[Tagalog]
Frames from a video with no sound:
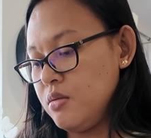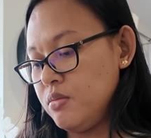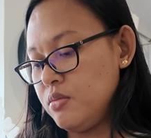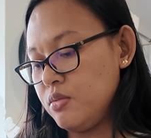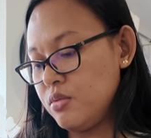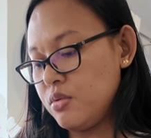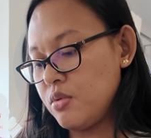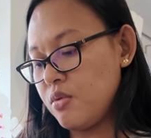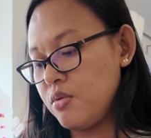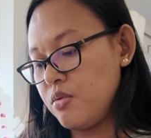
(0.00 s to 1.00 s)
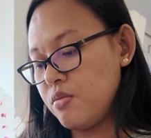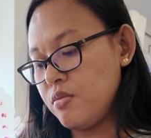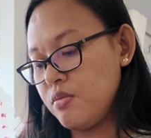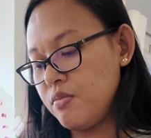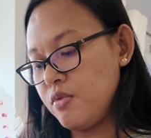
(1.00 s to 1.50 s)
Yun, gusto ko
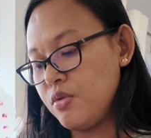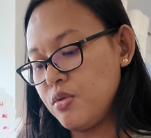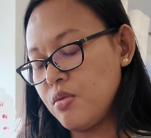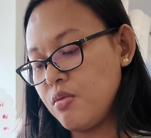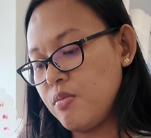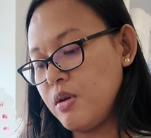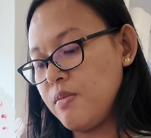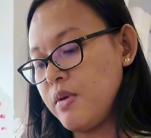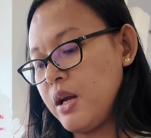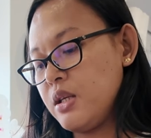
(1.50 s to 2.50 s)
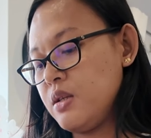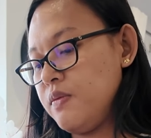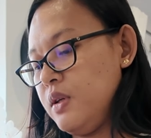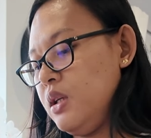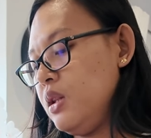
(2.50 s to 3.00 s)
yung, gusto ko
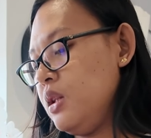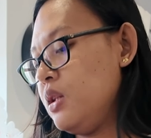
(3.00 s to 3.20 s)
mag-breastfeed